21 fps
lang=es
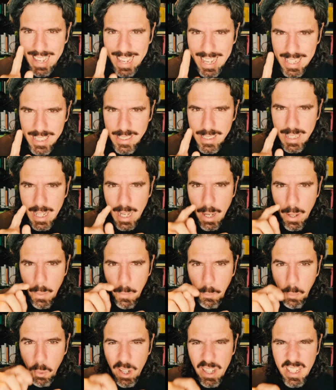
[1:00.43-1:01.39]
esta
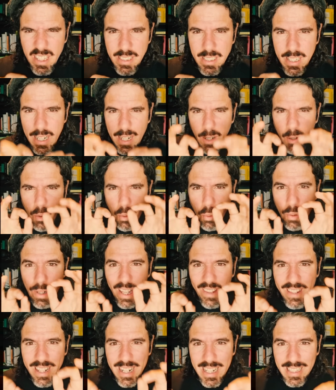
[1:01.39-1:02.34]
puede ser
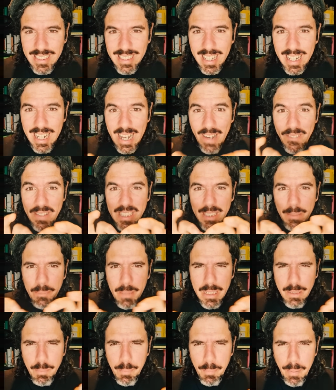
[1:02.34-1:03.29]
una de las claves
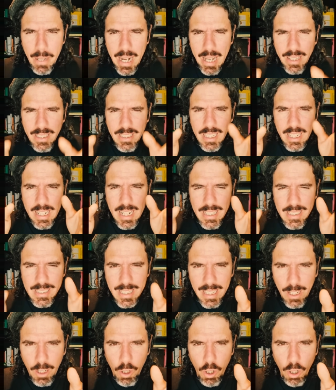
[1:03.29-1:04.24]
más
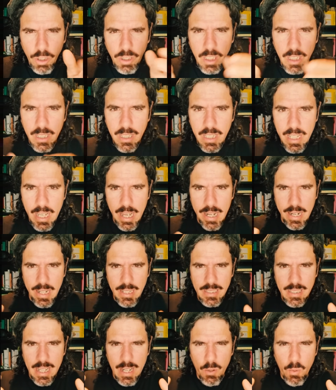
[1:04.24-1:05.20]
prácticas y
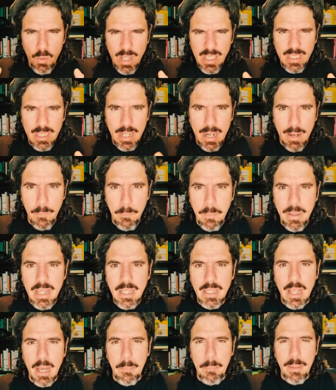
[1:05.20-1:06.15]
cotidianas de nuestra
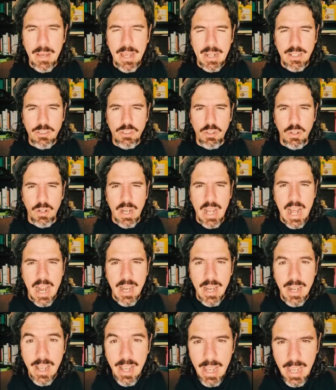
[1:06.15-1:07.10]
vida
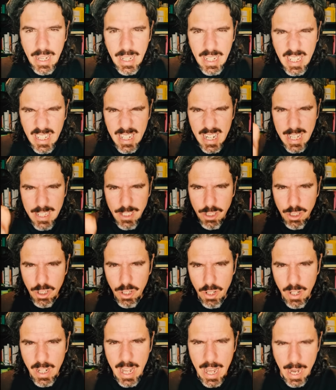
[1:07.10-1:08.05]
personal y
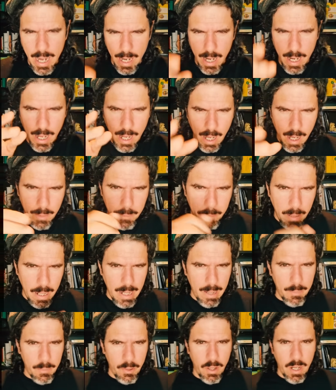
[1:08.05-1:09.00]
nacional.
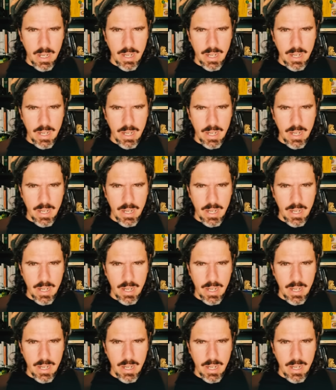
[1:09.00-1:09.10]
Vamos